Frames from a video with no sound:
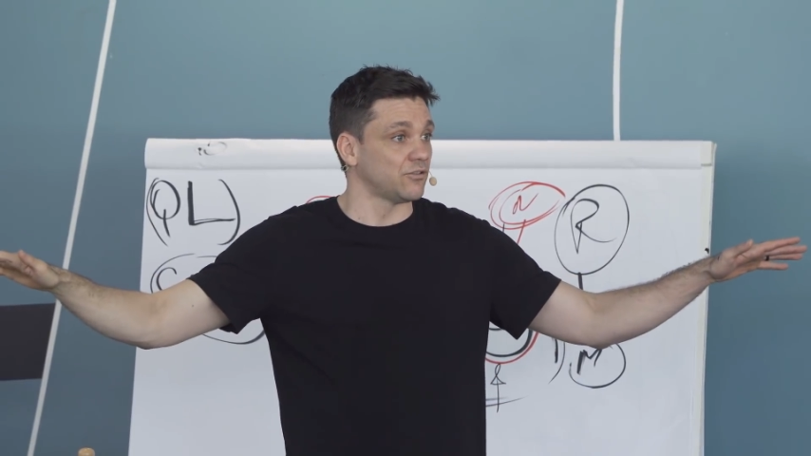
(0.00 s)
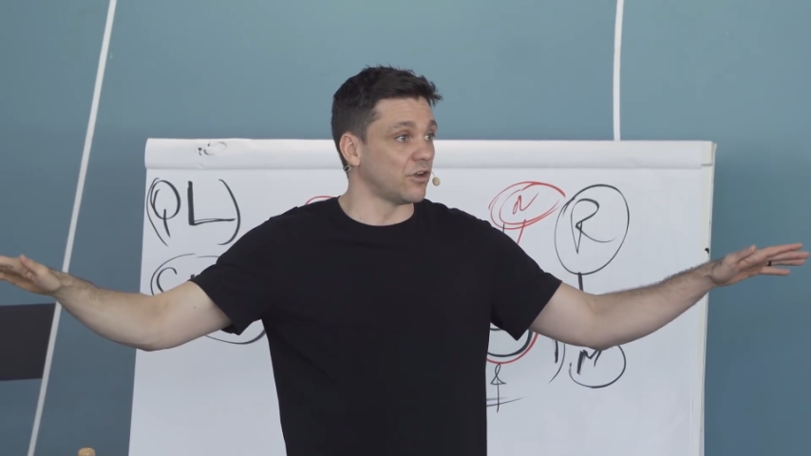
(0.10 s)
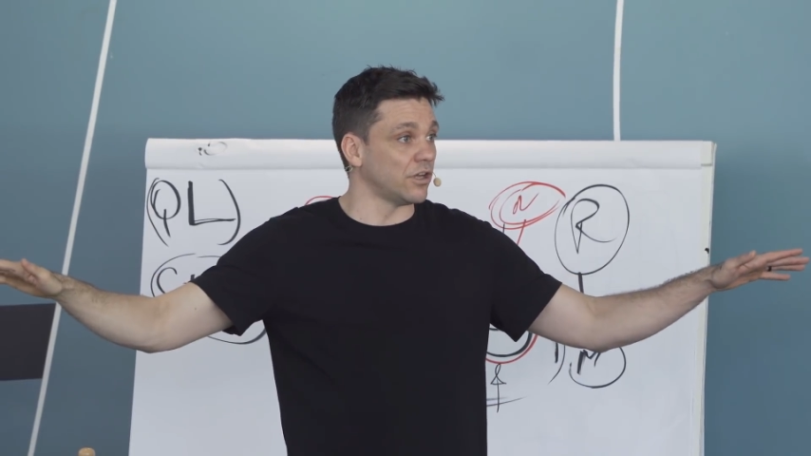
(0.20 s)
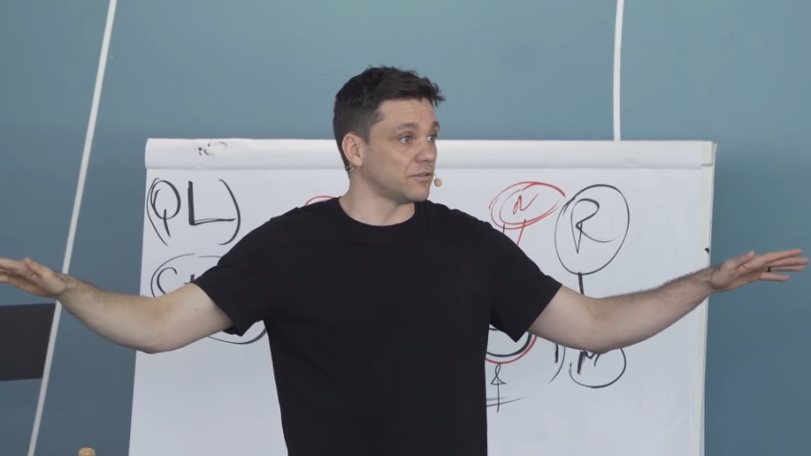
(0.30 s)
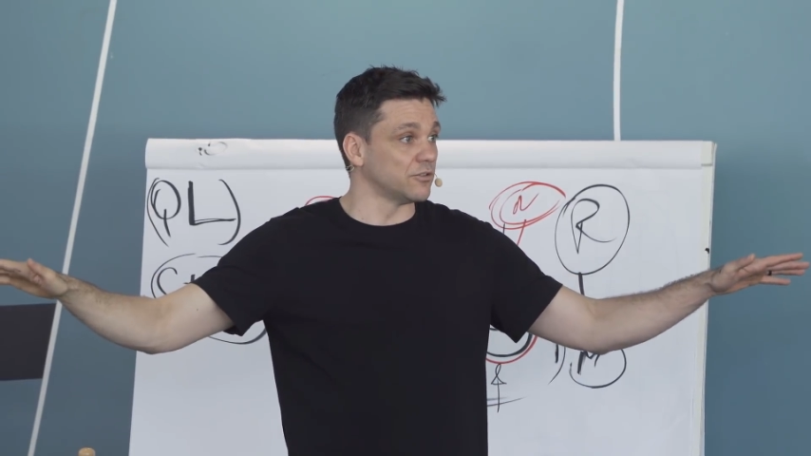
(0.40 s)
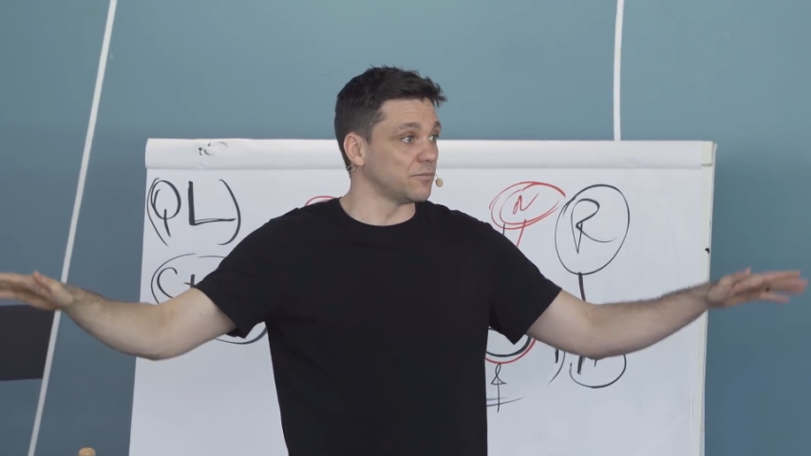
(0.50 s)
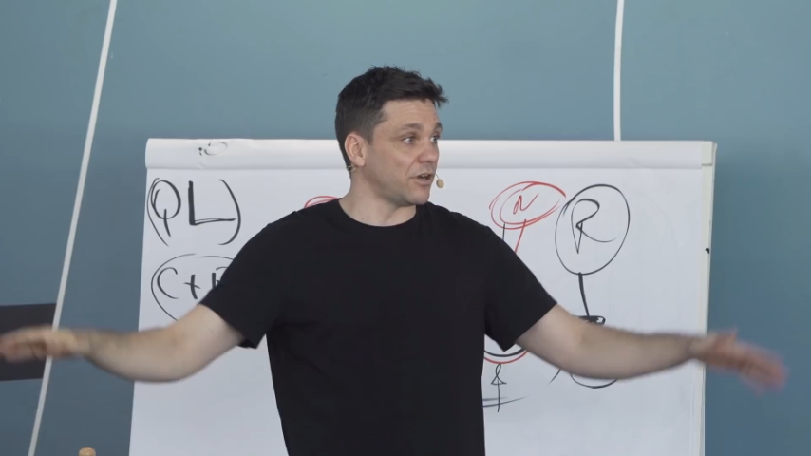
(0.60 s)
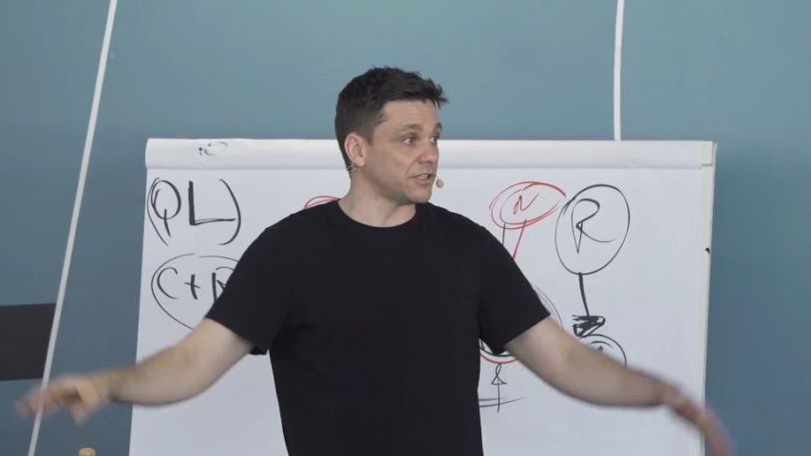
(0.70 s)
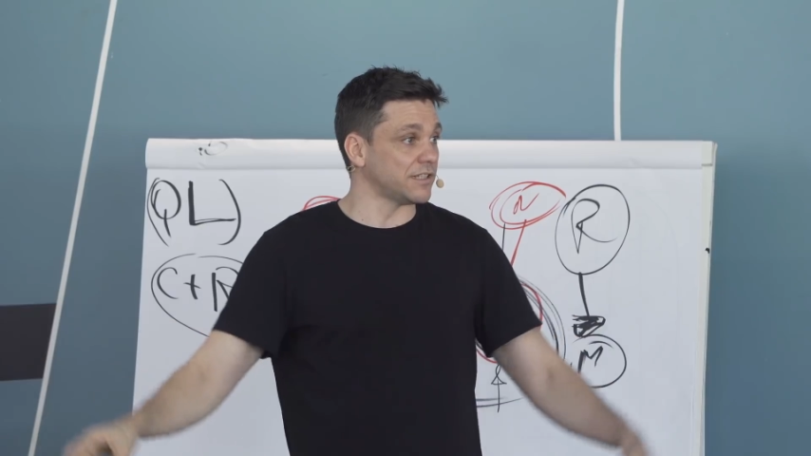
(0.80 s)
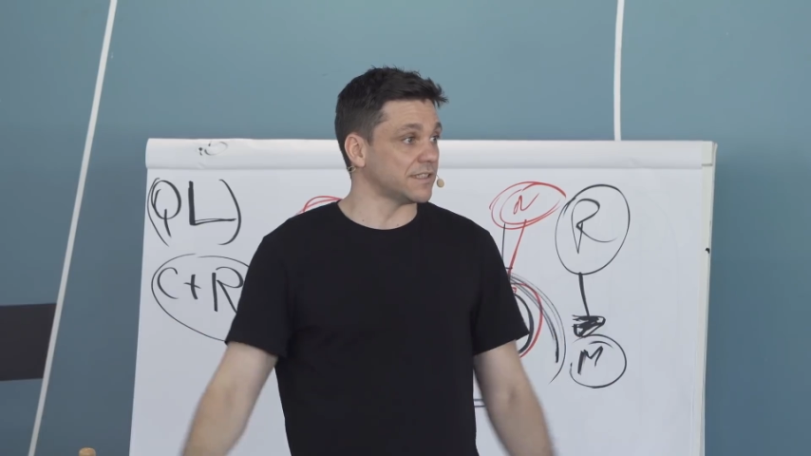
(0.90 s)
Todo mundo
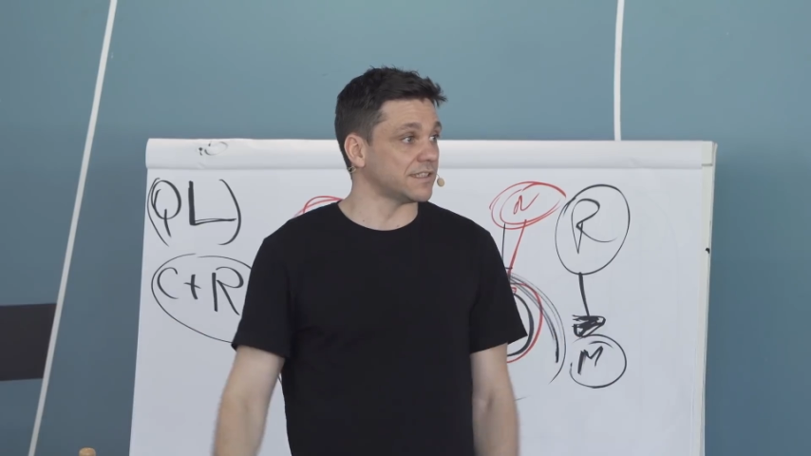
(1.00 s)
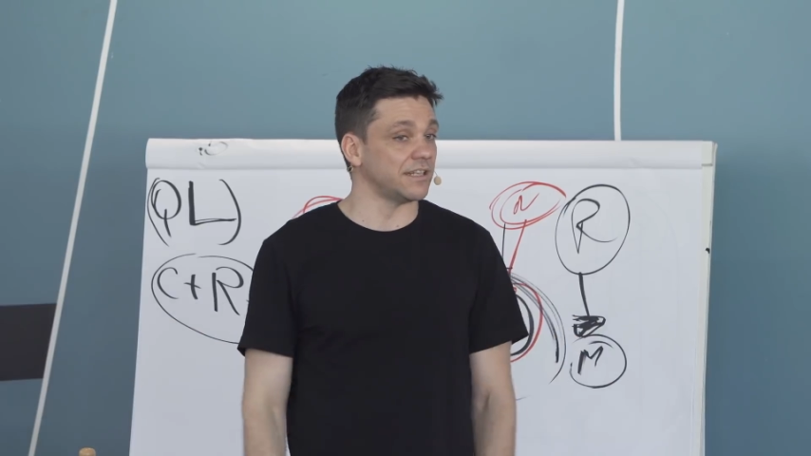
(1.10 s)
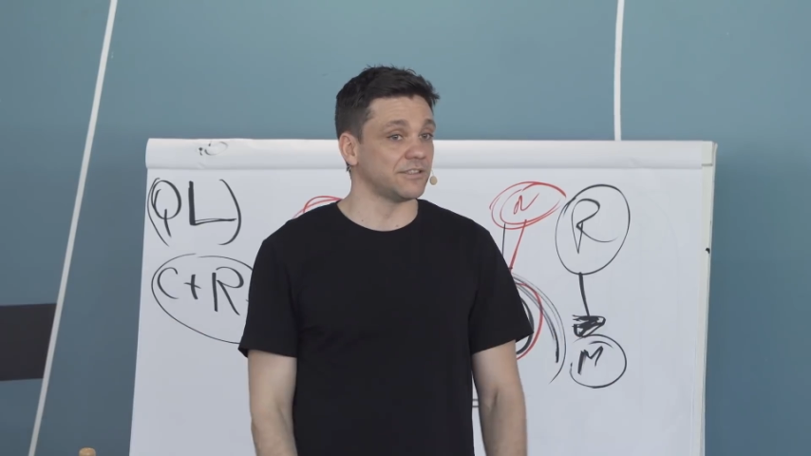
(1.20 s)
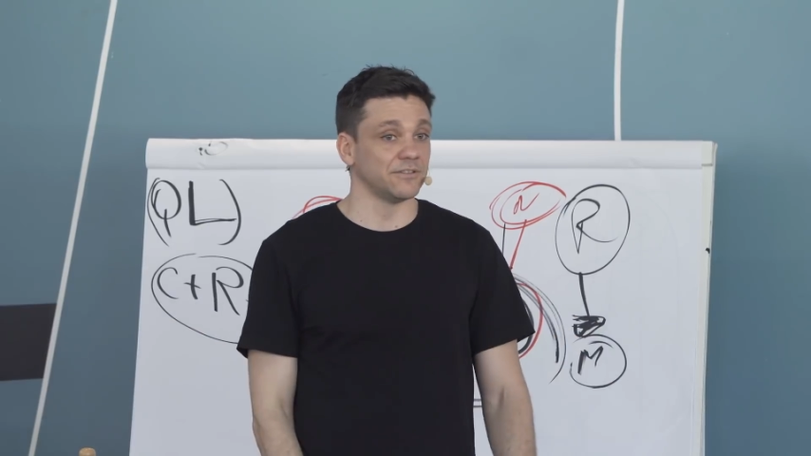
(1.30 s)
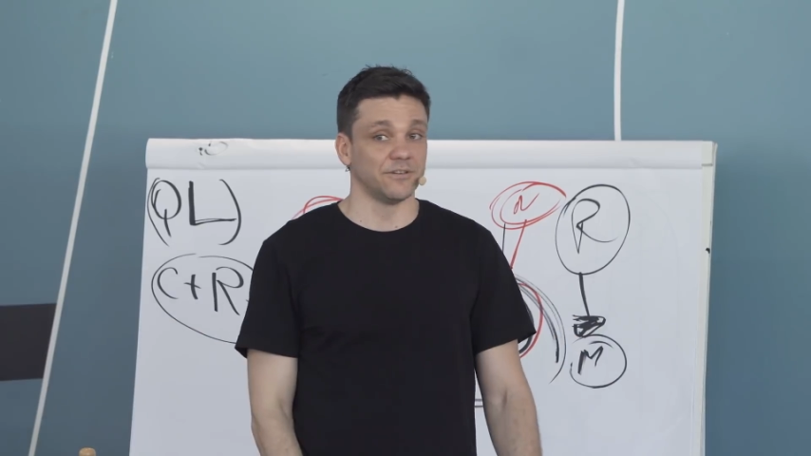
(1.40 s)
pode lançar de